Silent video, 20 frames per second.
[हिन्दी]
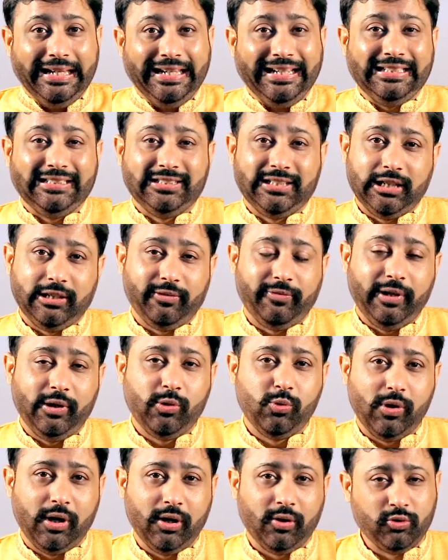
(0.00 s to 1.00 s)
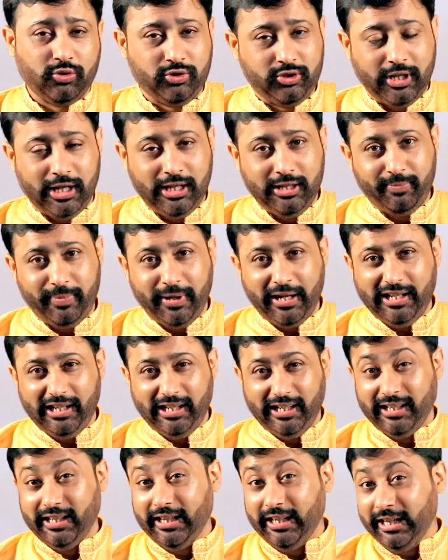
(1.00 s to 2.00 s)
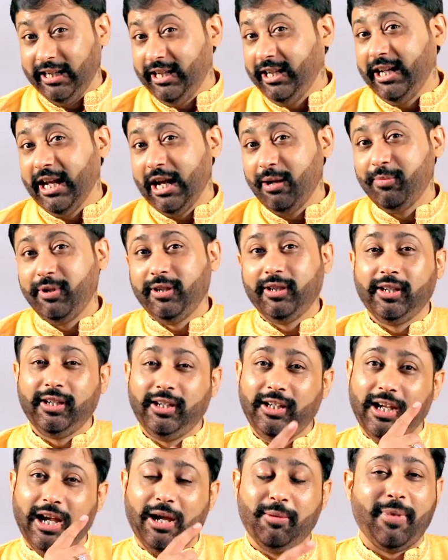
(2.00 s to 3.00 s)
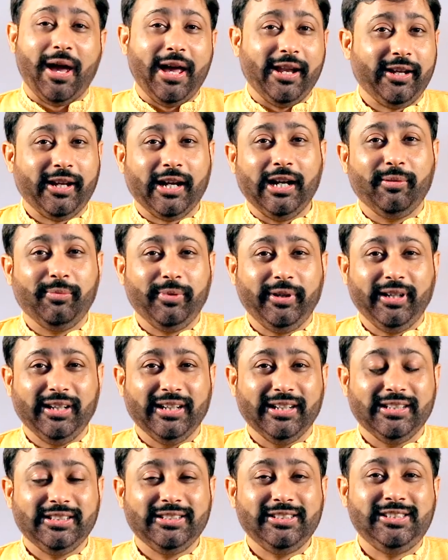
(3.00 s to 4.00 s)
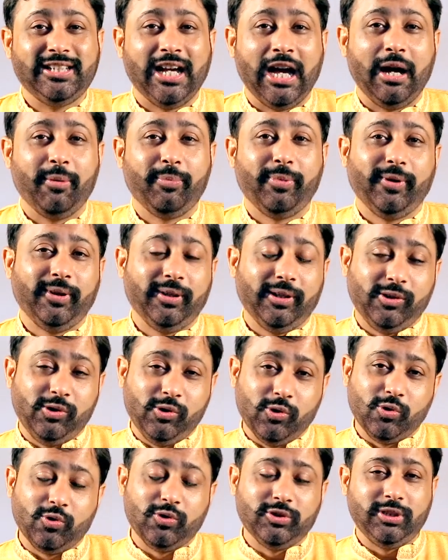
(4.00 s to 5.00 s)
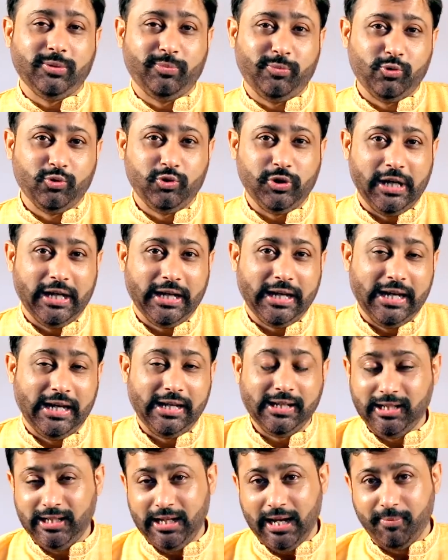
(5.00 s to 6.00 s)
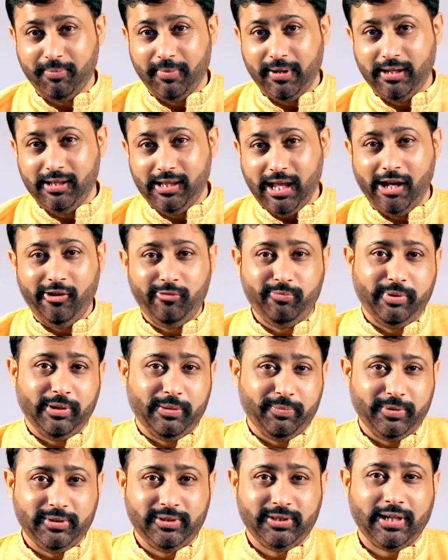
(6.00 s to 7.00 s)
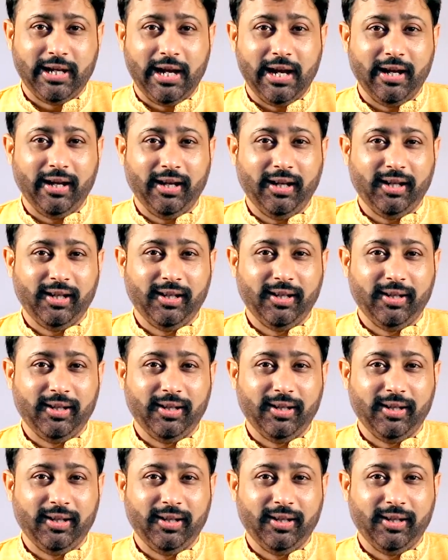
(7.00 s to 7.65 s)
एक सर्वे हुआ कुछ साल पहले इंडिया में नहीं अमेरिका में जहाँ पर लोगों से पूछा गया कि आपका लाइफ पर्पस क्या है